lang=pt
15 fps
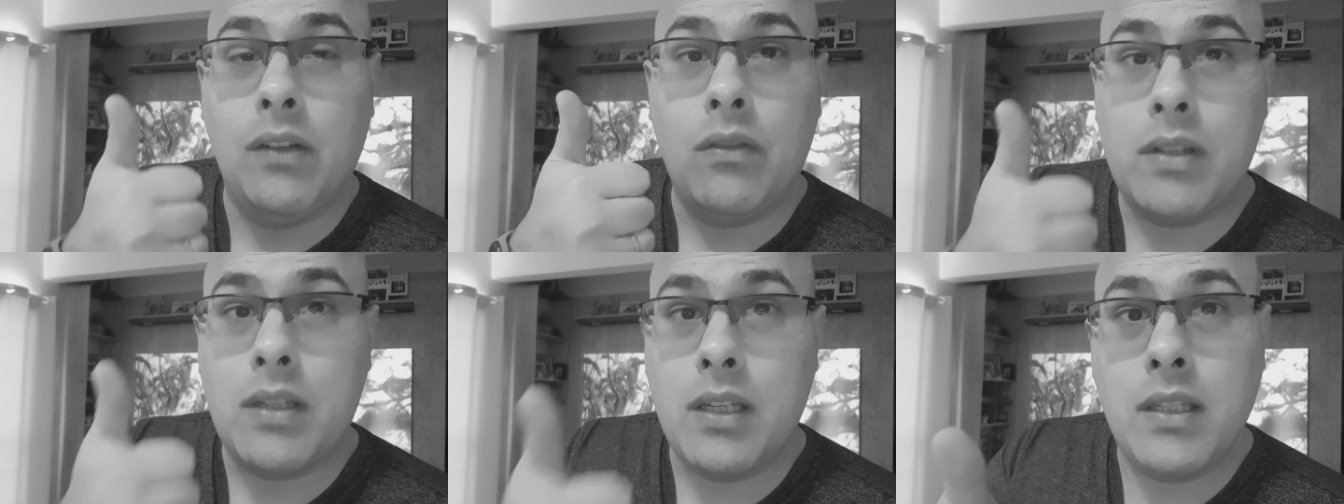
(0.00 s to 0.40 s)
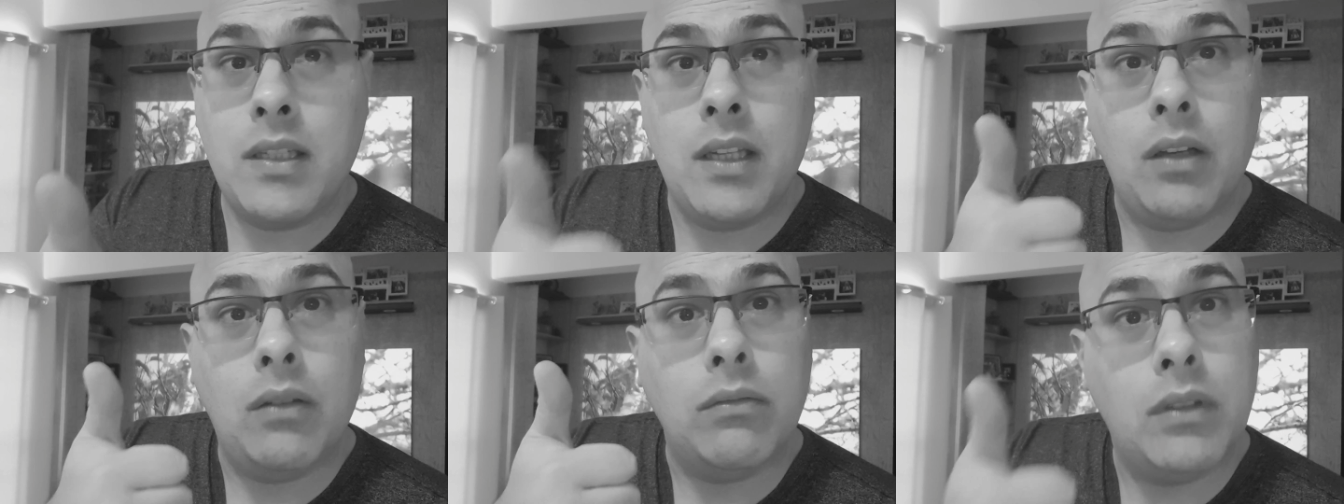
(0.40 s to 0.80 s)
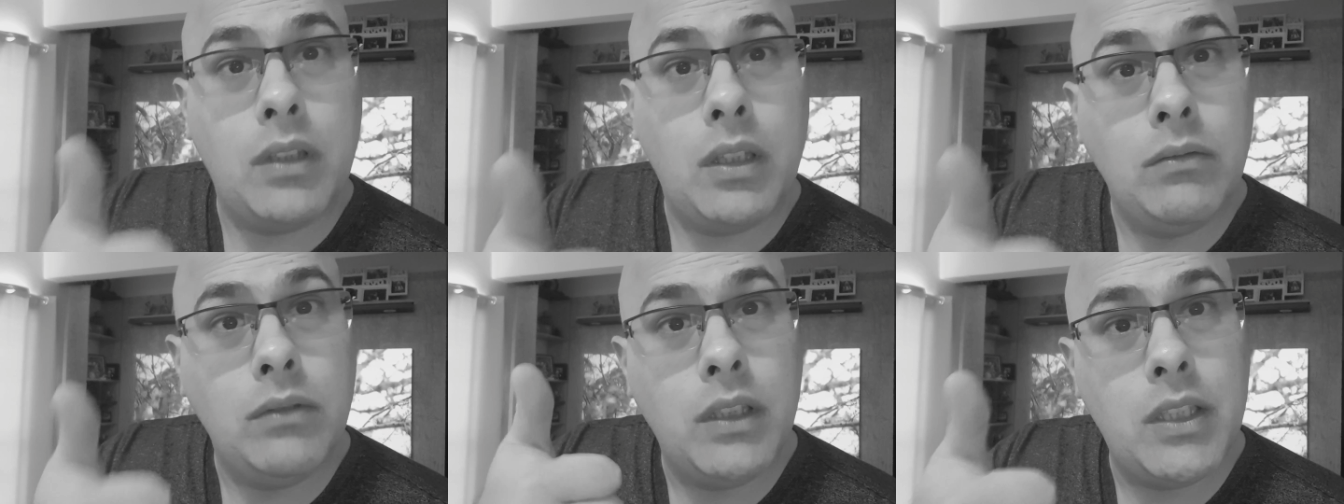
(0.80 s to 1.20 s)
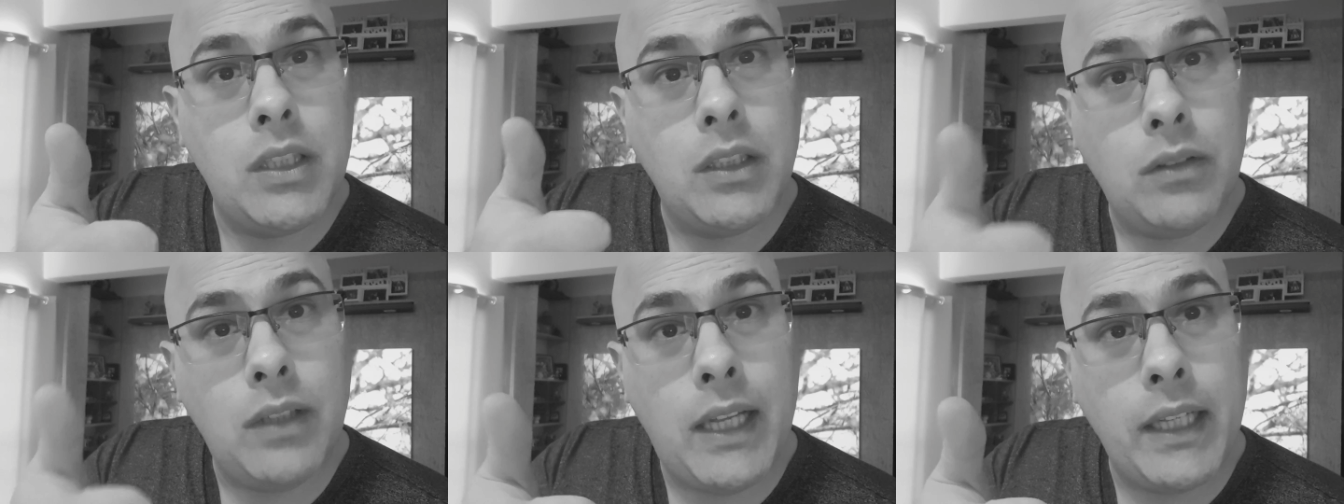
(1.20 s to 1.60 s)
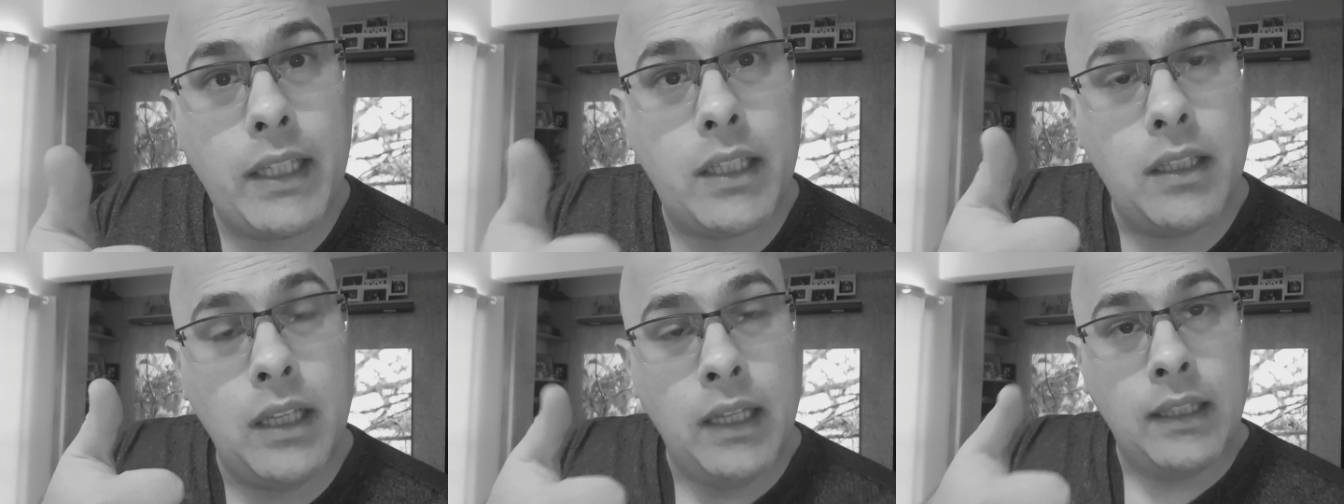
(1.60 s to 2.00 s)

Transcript: Vocês não estão deixando o like.